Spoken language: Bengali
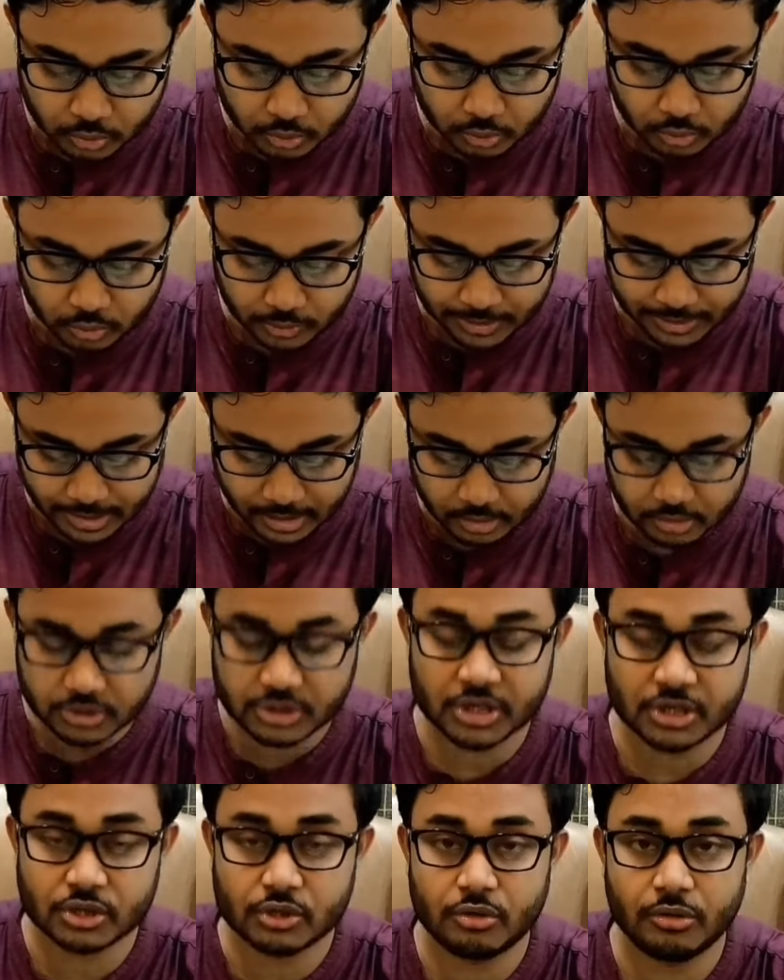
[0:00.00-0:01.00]
তো এটা
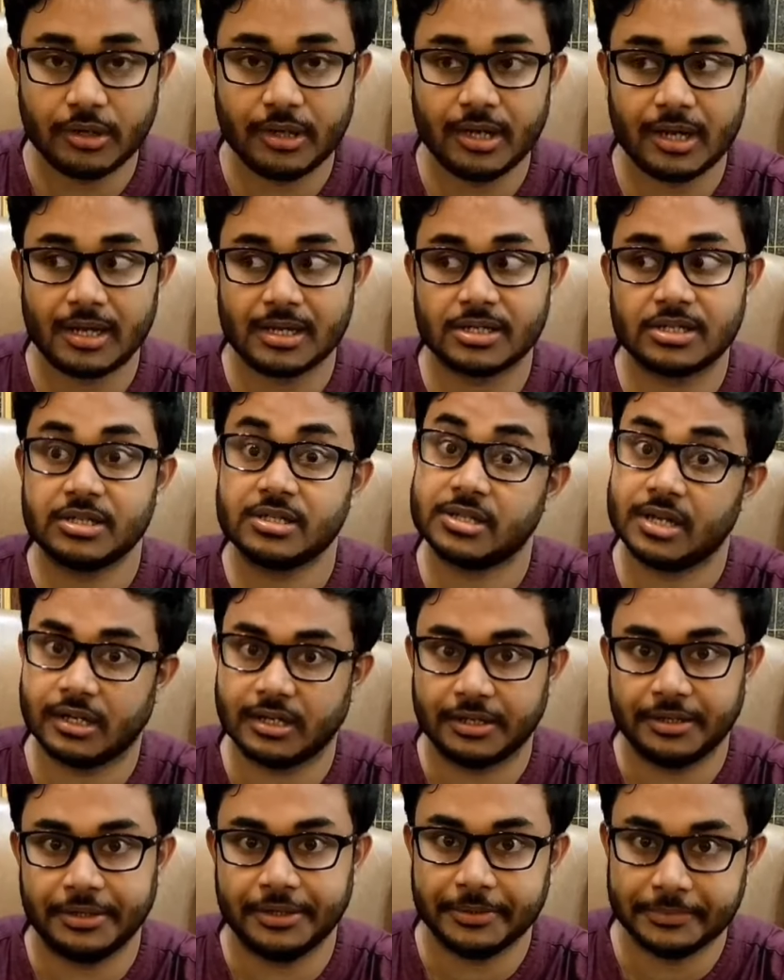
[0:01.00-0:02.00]
এখন শেষ করি আজকে
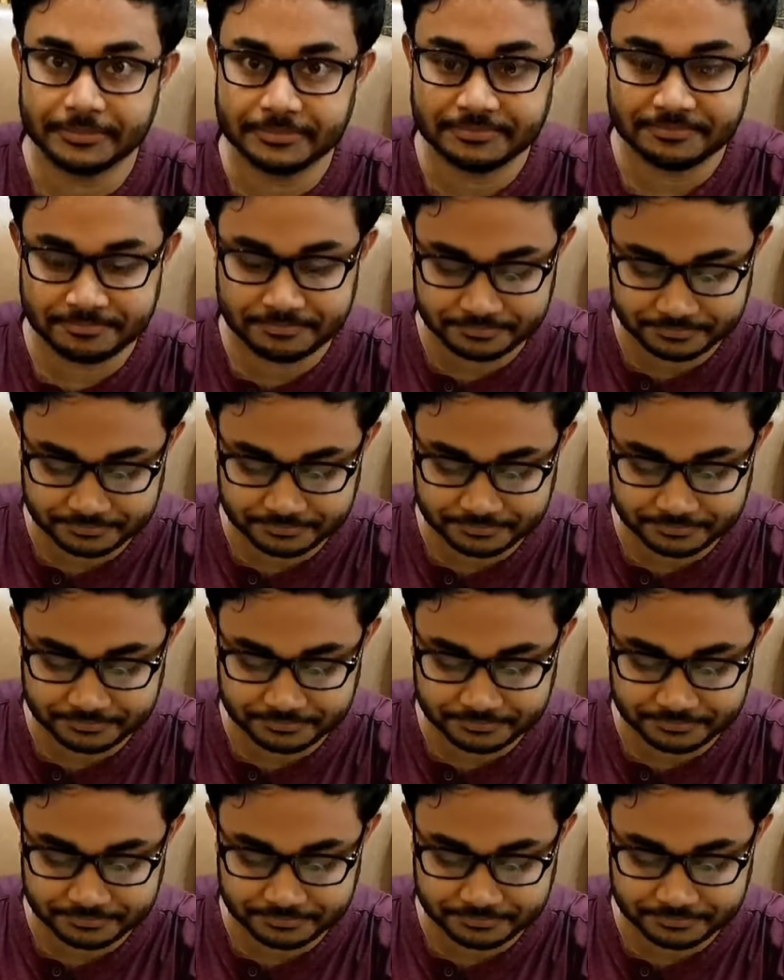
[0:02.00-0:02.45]
স্টার্টার নিয়ে